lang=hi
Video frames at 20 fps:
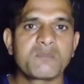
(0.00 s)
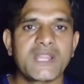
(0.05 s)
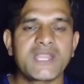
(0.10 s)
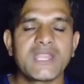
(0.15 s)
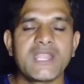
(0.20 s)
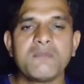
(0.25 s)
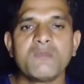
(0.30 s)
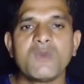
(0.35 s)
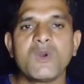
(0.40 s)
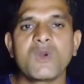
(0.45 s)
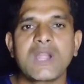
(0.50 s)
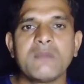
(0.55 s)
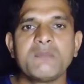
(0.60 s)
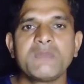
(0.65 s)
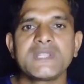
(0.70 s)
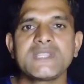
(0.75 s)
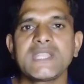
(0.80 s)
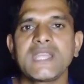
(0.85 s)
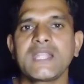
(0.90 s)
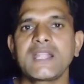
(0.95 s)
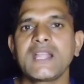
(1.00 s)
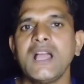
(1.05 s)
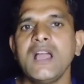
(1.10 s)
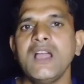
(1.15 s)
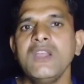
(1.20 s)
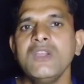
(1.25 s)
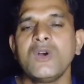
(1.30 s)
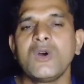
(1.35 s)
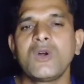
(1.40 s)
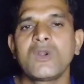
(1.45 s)
एक बढ़िया मौका बन जाएगा
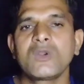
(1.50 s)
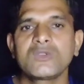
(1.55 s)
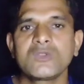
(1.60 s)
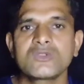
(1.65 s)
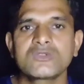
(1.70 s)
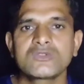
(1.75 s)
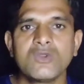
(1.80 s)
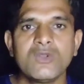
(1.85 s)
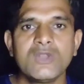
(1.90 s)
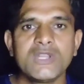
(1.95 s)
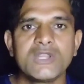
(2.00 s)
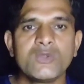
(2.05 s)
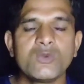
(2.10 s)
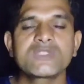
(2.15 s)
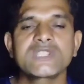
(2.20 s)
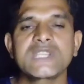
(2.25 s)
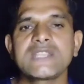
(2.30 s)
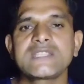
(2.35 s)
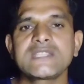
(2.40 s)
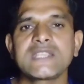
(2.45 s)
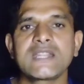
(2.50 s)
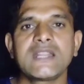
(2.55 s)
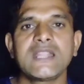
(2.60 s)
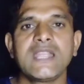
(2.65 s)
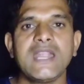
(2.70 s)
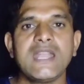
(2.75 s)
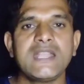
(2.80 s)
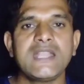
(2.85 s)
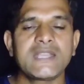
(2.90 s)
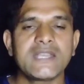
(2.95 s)
और दोस्तों न्यूज का
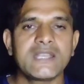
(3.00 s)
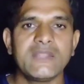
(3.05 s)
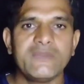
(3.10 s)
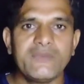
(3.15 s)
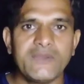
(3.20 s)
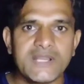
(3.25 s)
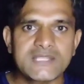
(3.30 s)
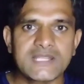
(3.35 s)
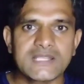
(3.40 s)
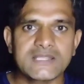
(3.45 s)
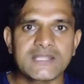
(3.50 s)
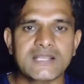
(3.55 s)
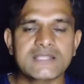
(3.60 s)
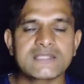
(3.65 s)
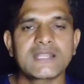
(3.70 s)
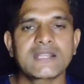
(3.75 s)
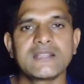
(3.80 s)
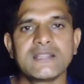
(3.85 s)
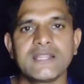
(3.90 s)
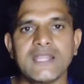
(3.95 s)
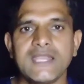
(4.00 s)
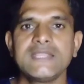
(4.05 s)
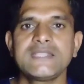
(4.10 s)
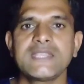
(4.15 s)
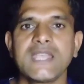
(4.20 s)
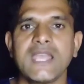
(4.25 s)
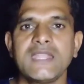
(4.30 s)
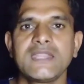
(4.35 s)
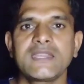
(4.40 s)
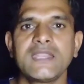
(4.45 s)
चैनल है डेरे फेड़ के दर्शक
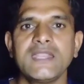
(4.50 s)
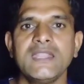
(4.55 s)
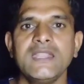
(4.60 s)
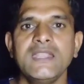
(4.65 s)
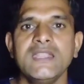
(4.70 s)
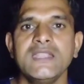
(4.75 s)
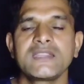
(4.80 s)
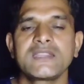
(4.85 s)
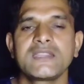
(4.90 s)
नहीं चाहेंगे